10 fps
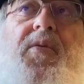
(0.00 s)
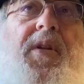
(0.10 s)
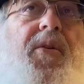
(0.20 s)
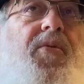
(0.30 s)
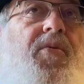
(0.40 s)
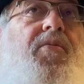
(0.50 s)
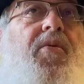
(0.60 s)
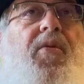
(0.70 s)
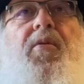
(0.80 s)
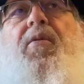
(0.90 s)
a
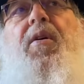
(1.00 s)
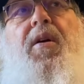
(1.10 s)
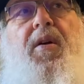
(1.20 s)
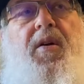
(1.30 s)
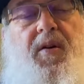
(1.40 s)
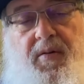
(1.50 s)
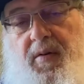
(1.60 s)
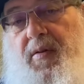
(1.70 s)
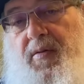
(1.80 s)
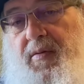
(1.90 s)
eu
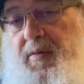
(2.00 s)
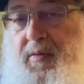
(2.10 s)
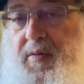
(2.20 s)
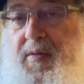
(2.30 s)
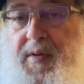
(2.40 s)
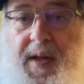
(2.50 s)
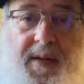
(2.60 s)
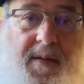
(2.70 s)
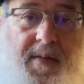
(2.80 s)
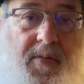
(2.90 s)
le,
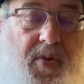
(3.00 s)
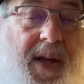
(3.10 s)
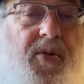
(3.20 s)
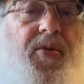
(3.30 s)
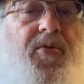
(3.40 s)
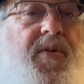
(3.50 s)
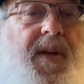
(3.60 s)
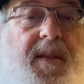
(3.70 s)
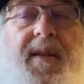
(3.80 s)
on a connu cette